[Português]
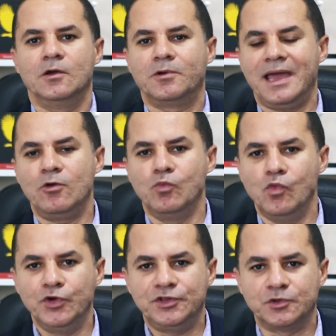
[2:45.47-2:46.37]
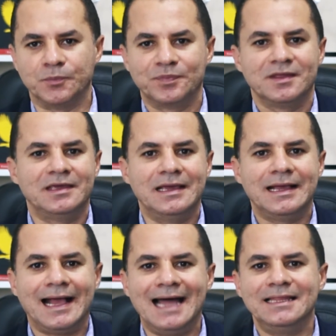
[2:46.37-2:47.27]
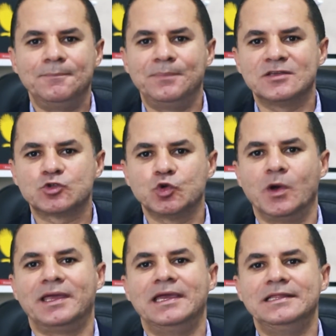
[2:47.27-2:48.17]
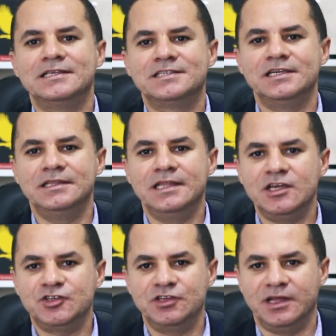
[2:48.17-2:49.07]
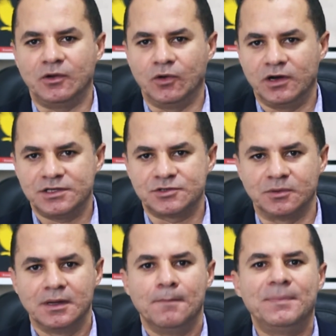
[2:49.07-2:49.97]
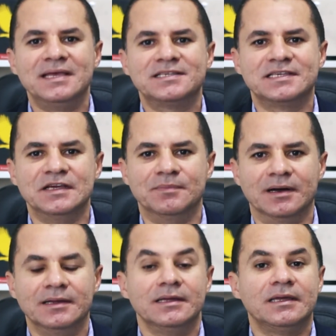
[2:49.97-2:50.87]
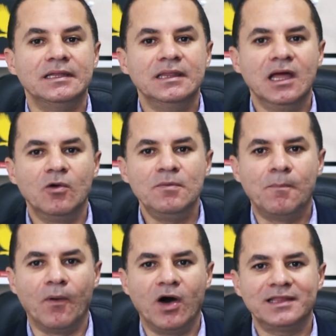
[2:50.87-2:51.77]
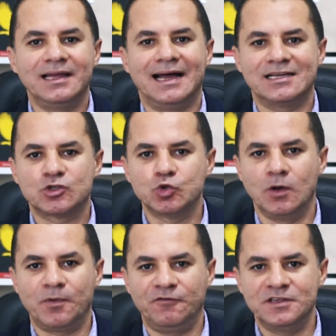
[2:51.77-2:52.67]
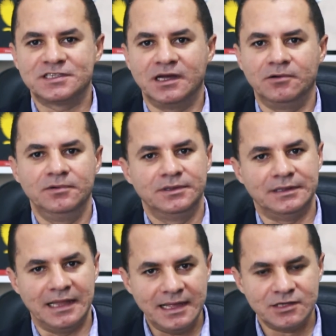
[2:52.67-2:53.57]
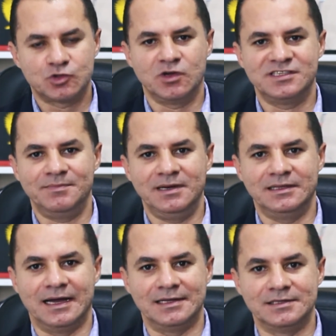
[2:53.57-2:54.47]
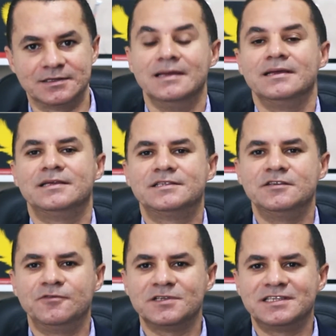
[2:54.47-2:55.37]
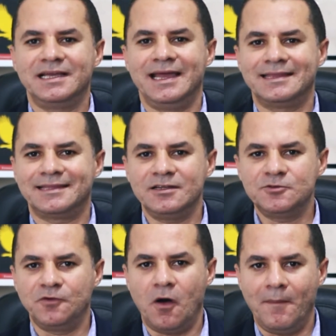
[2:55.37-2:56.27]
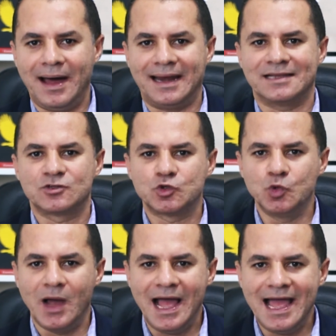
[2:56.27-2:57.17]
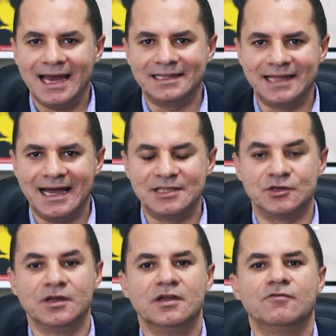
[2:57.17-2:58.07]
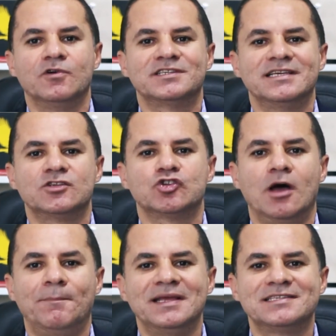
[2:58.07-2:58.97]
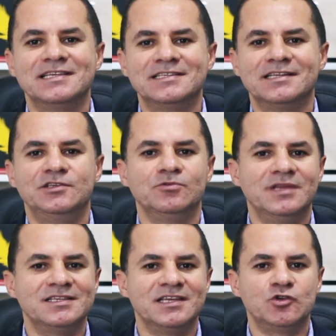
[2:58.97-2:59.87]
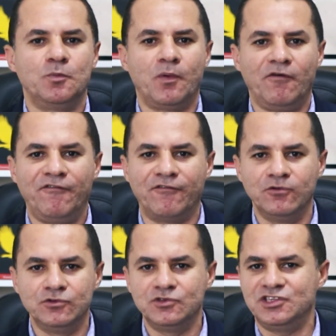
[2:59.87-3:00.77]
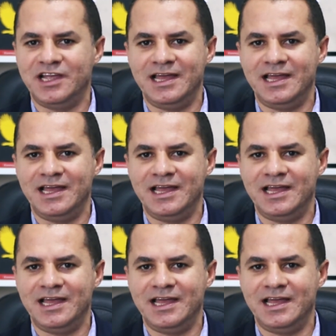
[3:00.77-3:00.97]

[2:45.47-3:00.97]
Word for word: Eu quero muito que cada pessoa que inicie neste negócio perceba que não importa a sua profissão nem as suas habilidades, que se você quer transformar a sua realidade, você só precisa de um desejo profundo de